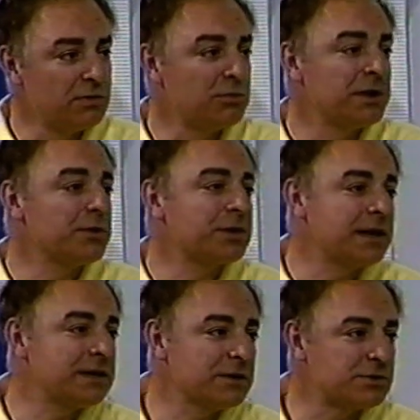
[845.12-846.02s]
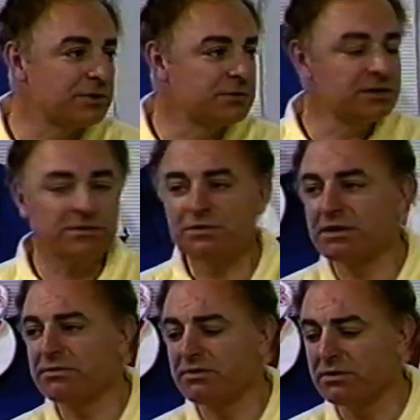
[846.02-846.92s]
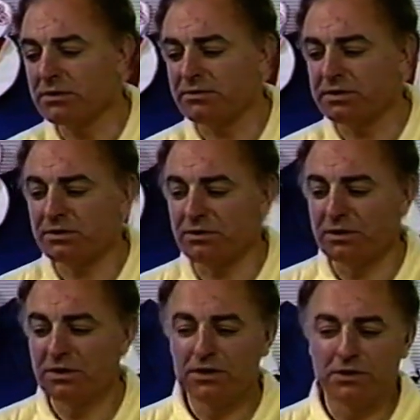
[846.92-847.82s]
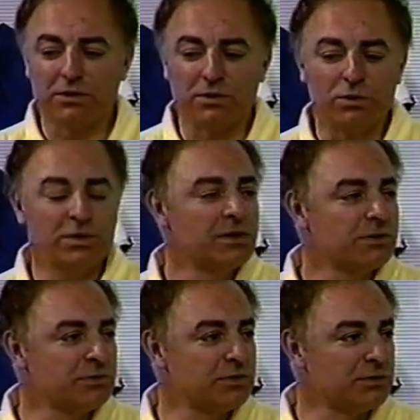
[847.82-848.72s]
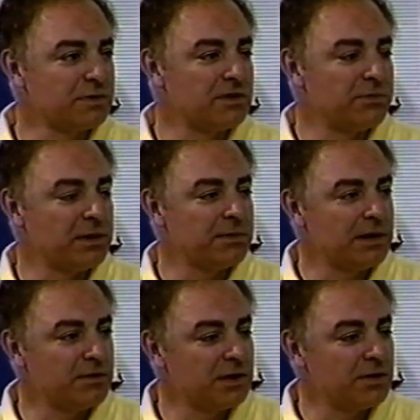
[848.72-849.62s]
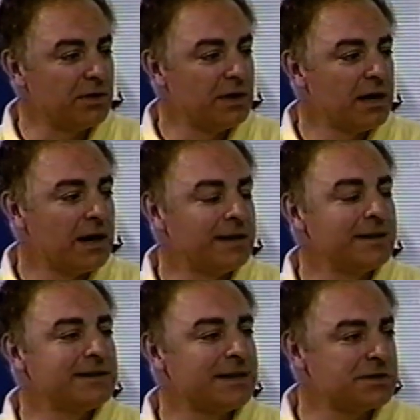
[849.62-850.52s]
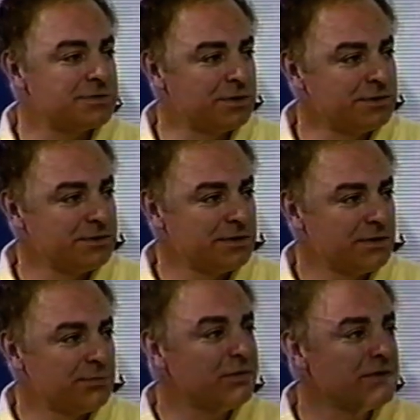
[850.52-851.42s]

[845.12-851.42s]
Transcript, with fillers: Le moindre cadet aujourd'hui, si vous voulez, un vélo avec 8 euh, huit dentures. Donc, ce qui permet d'avoir un étagement plus